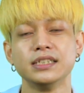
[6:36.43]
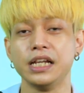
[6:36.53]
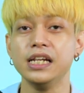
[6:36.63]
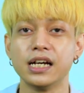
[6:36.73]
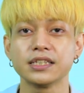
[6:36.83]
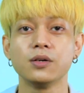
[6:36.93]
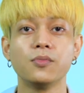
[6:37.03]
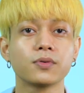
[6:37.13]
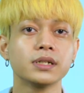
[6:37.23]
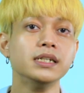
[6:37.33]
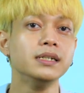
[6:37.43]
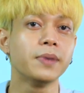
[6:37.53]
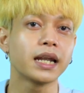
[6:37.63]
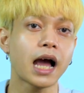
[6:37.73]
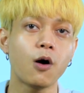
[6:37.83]
สีเหลืองสีชมพูคือ
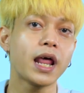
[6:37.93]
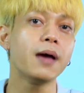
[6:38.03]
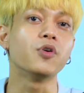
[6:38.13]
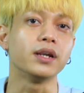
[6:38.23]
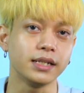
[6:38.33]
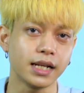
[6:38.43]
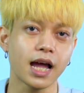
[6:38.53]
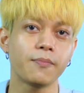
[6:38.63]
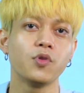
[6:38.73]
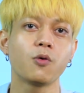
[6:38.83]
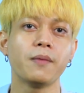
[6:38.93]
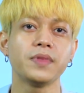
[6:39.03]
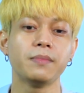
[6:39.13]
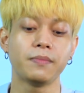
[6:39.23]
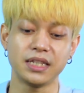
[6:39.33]
มันเข้าได้หมดนะครับด้วยความ
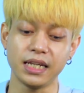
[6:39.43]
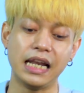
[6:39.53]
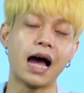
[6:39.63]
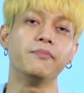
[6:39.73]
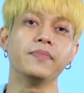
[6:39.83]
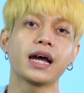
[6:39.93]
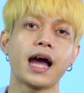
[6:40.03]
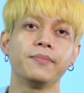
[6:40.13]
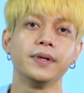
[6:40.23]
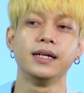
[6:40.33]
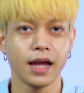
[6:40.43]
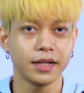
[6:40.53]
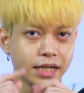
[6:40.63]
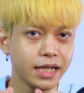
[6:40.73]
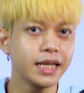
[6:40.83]
ที่มันเป็นสีดำนะครับ
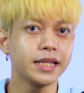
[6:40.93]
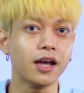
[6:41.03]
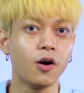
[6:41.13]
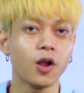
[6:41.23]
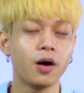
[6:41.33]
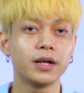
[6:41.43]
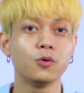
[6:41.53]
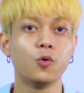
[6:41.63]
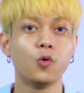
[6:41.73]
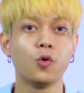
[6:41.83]
อ่ะทีนี้เดี๋ยวลองมาดู